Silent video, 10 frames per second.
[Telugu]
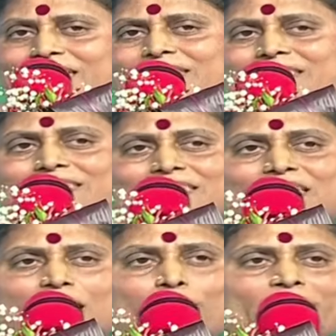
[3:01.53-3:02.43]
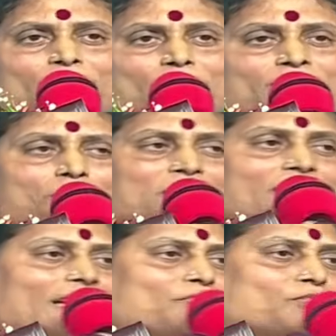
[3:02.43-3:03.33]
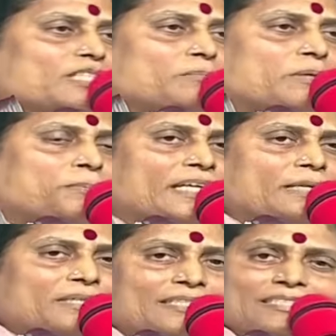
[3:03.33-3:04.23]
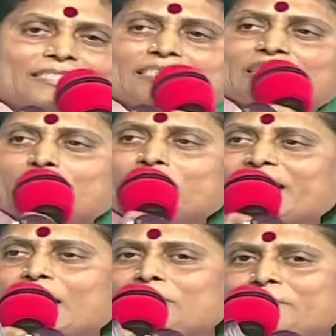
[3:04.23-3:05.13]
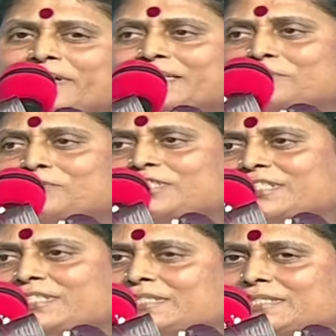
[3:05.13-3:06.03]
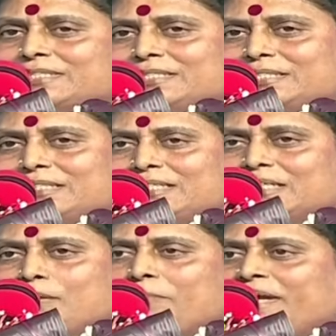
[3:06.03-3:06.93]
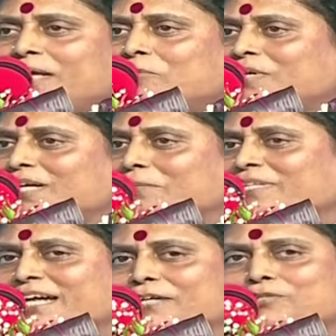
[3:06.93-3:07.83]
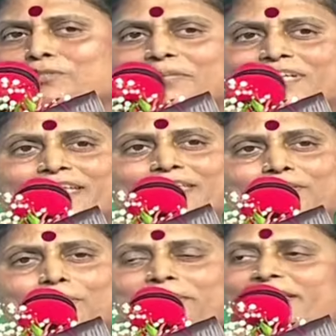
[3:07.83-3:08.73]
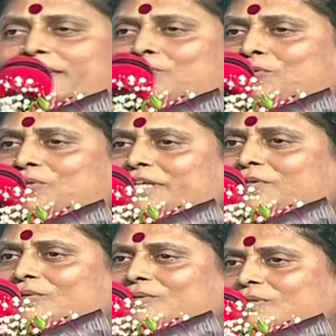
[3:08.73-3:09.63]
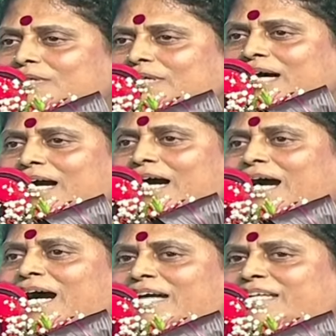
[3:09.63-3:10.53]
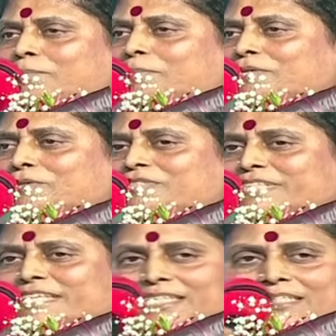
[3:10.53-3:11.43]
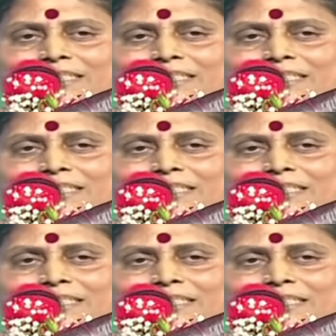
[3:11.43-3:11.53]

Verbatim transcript: అనక ఆ బిడ్డ కోసం మీరు కాసుకొని మీ ప్రేమ మీ అభిమానం నుంచి మేమున్నామని ఆ రోజు మీరు అన్నారు ఆ బిడ్డను ఎత్తుకున్నారు ఆ అన్నప్పటి నుంచే